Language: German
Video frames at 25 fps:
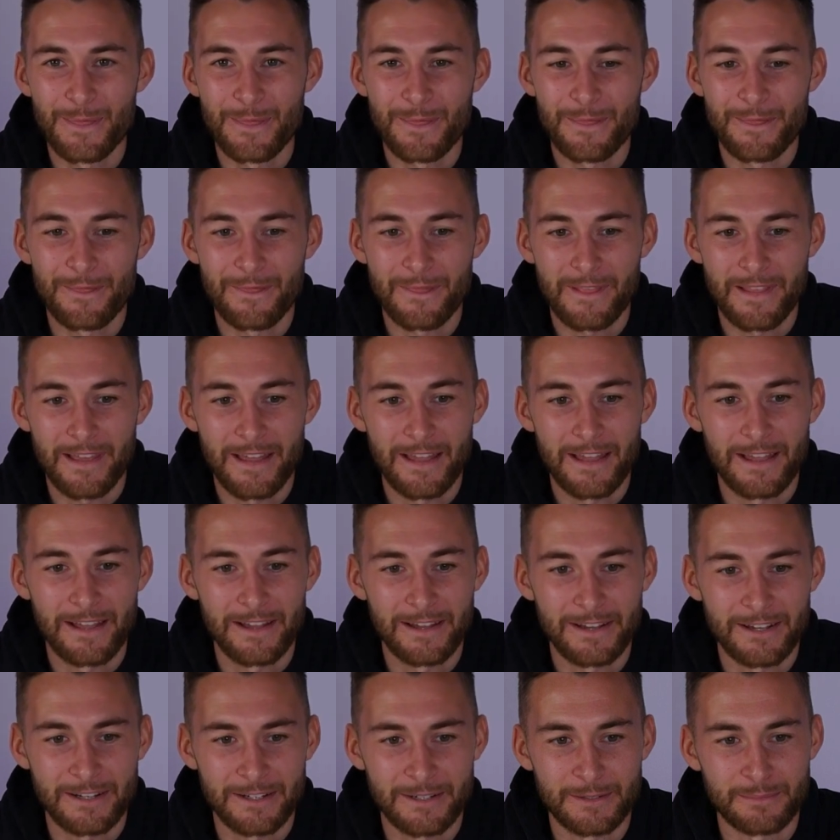Winterurlaub?
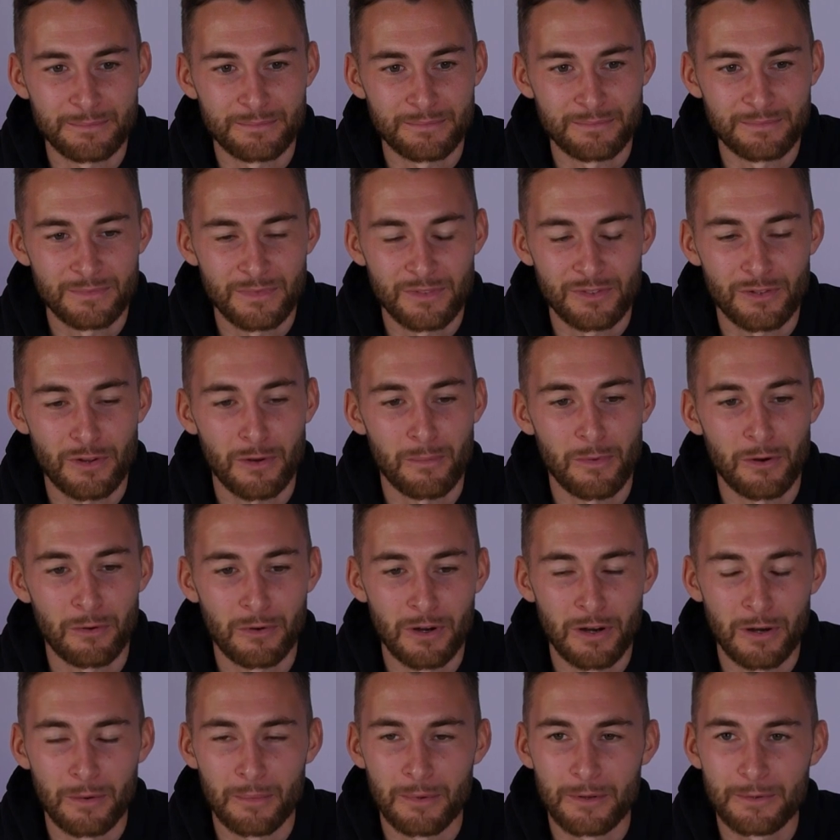ähm,
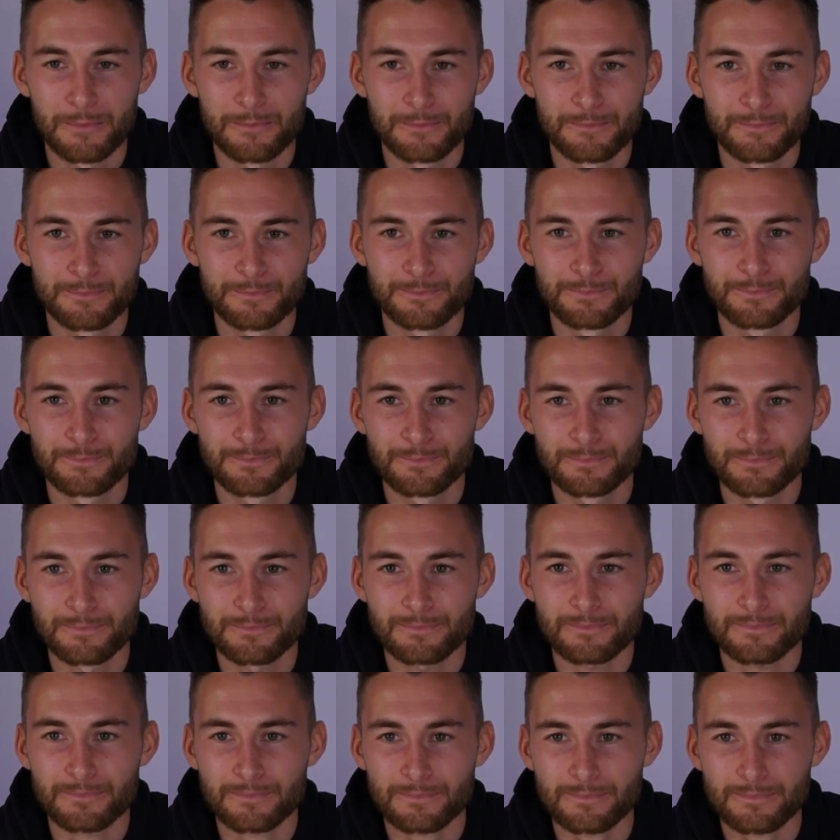Sommerurlaub. Am
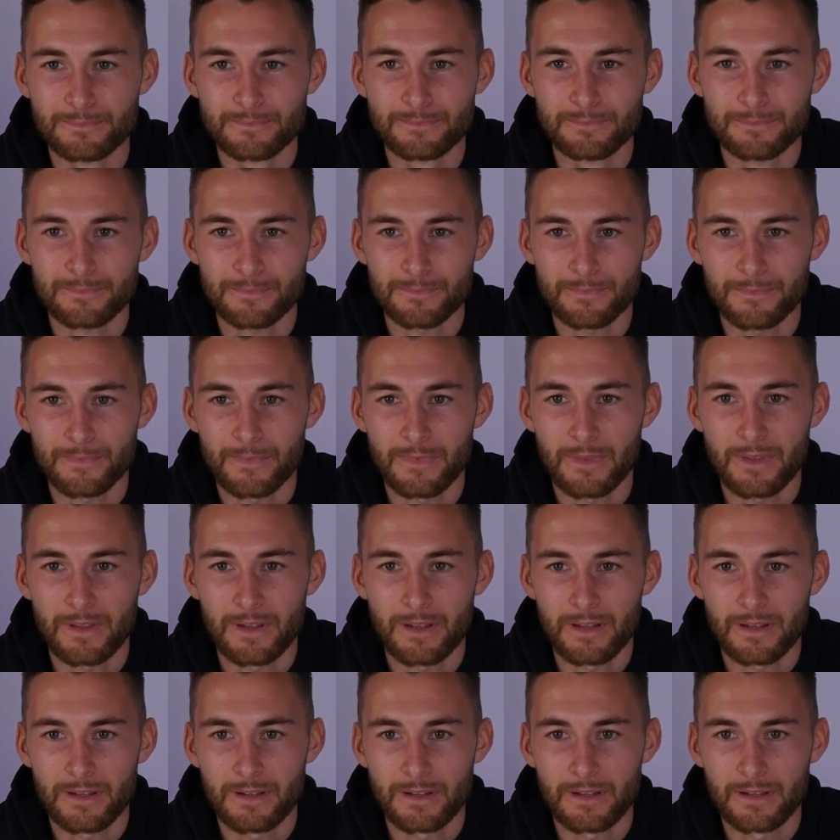Strand chillen oder
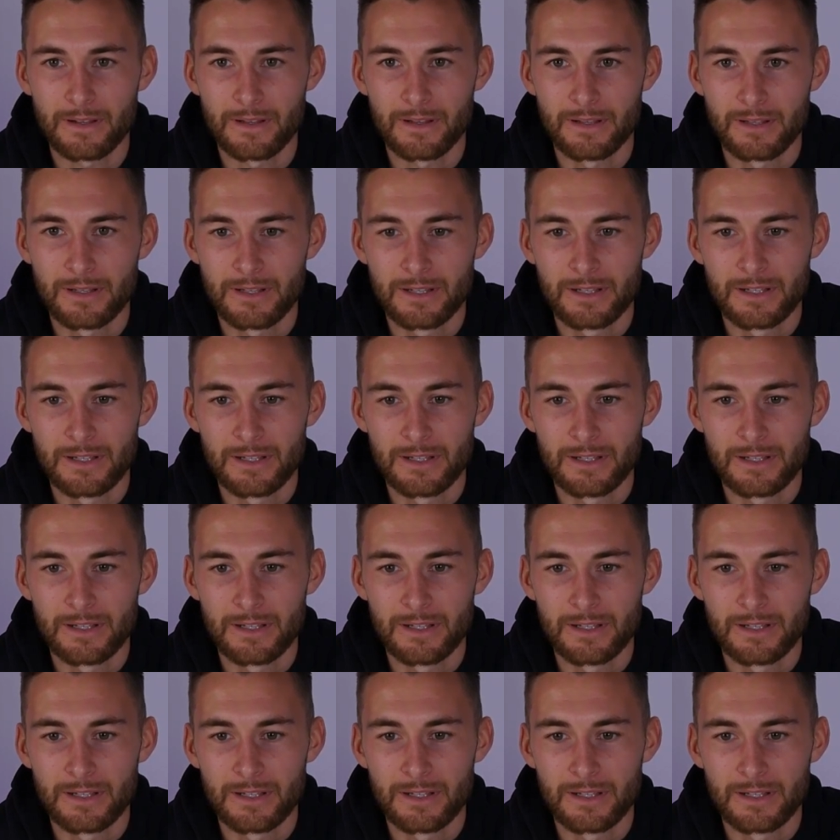aktiv sein?